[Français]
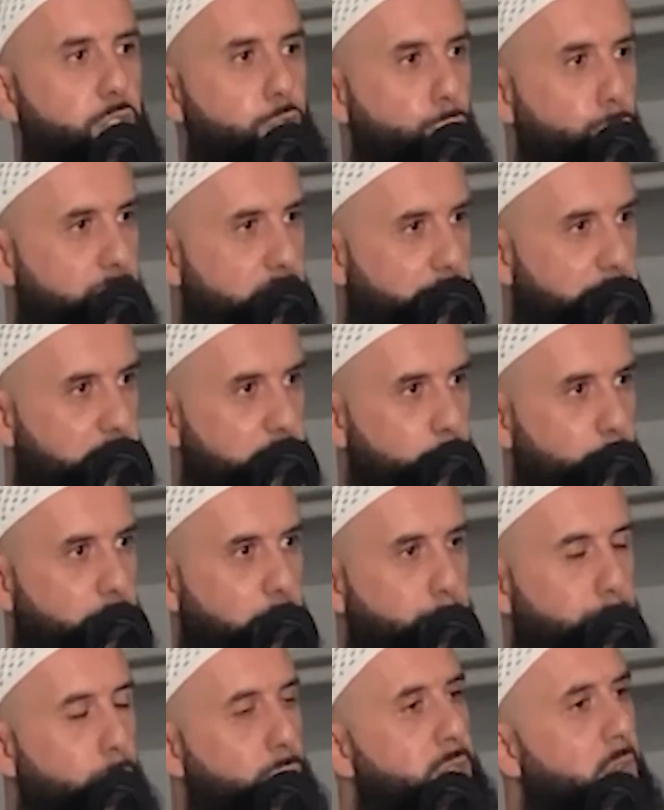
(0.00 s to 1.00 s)
juste avec son
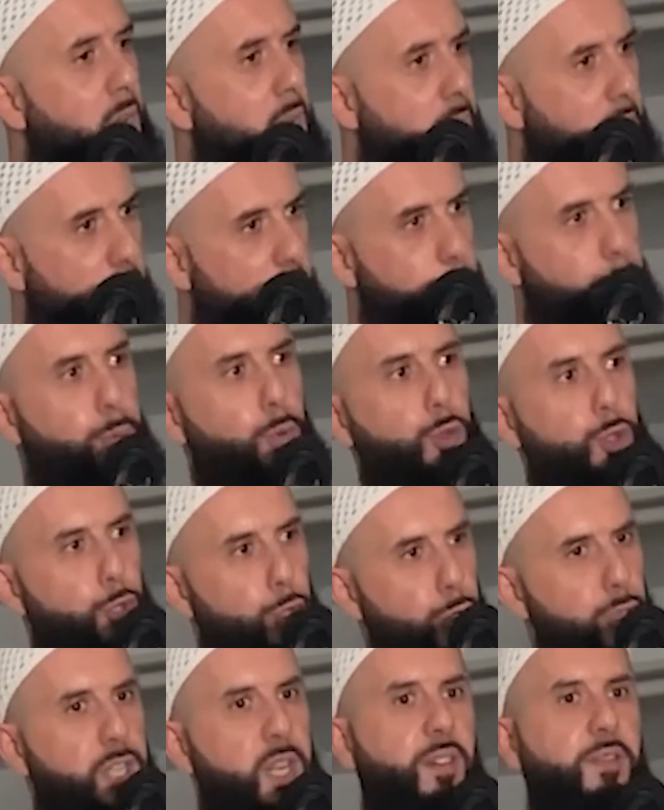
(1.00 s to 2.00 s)
épouse et l'épouse
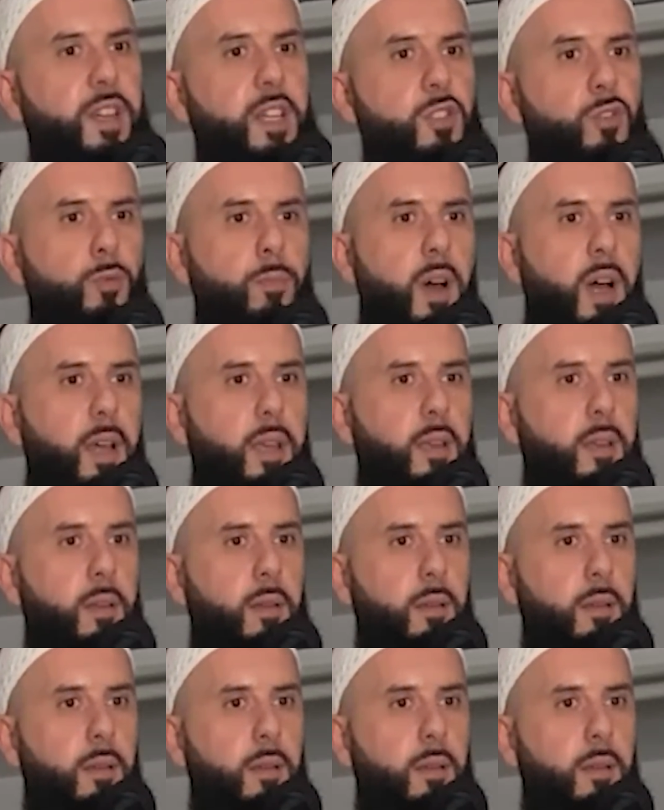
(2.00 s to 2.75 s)
juste avec son mari.